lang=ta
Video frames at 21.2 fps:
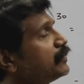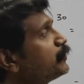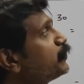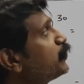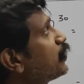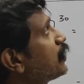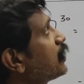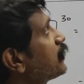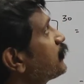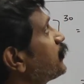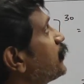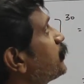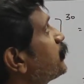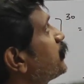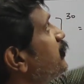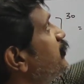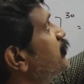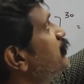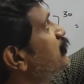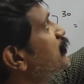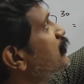போலார்
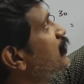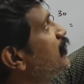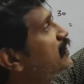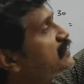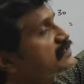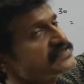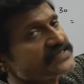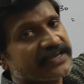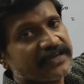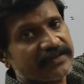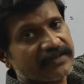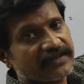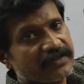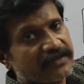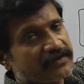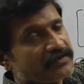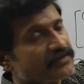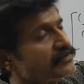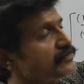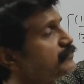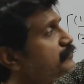ஃபார்ம்னால் வெறும் cos சைன் தான்
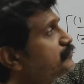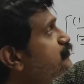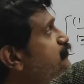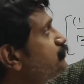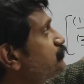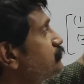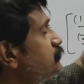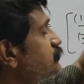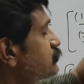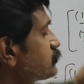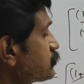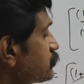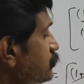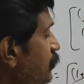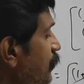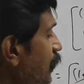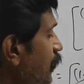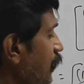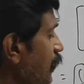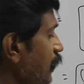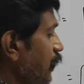இருக்கணும்
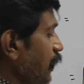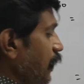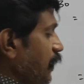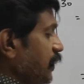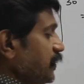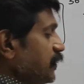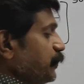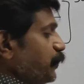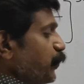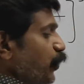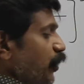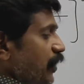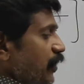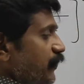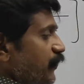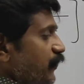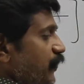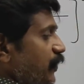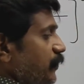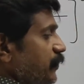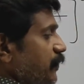இது
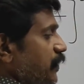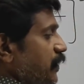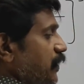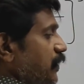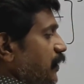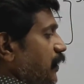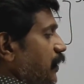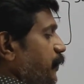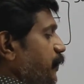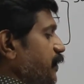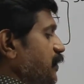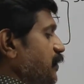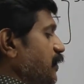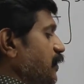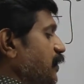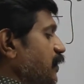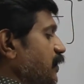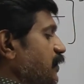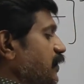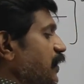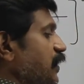போலார் ஃபார்ம் அப்போ
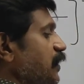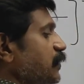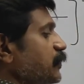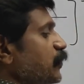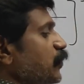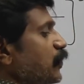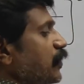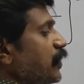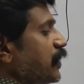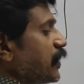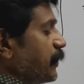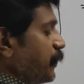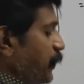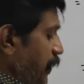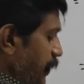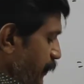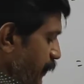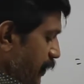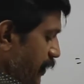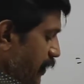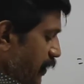தேர்ட்டி தாராளமாக உள்ளார
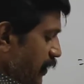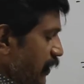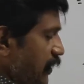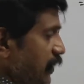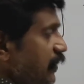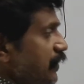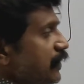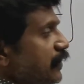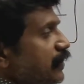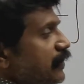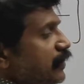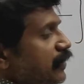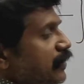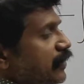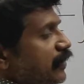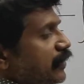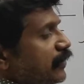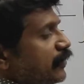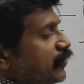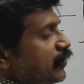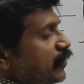அப்ளை
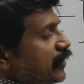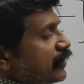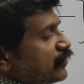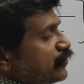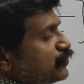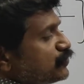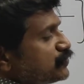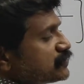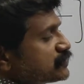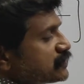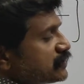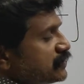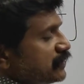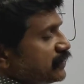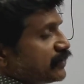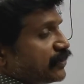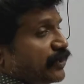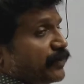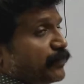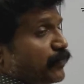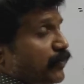பண்ணலாம் யூ use
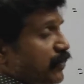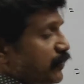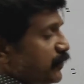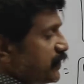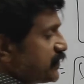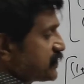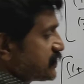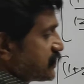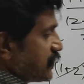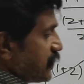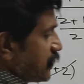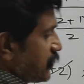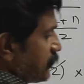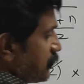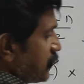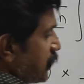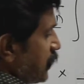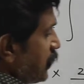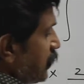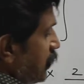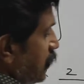de Morvis தியரம்
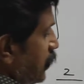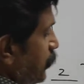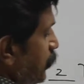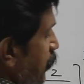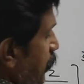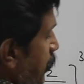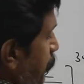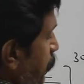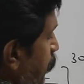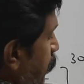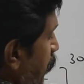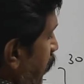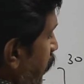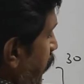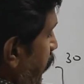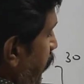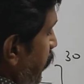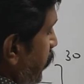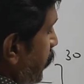அப்போ அப்ளை